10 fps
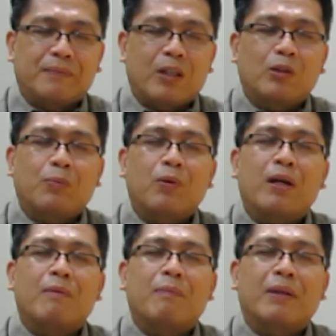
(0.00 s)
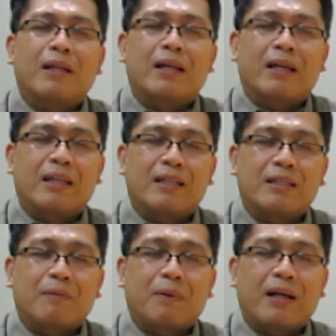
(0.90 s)
Ito po ang aming panalangin
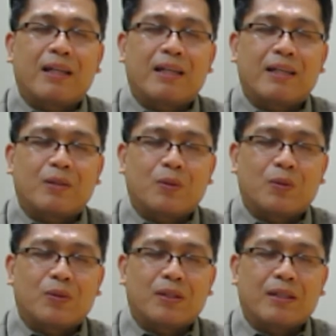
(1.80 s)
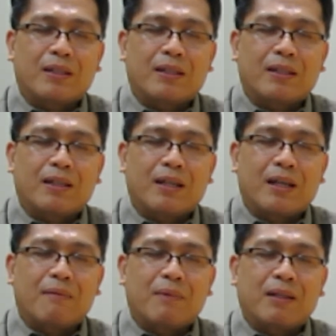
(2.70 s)
sa pangalan ni Jesus.
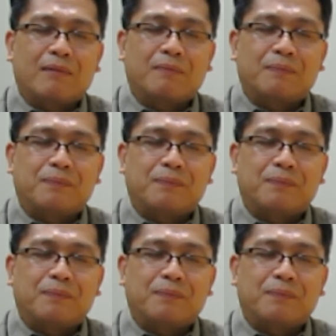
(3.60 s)
Amen.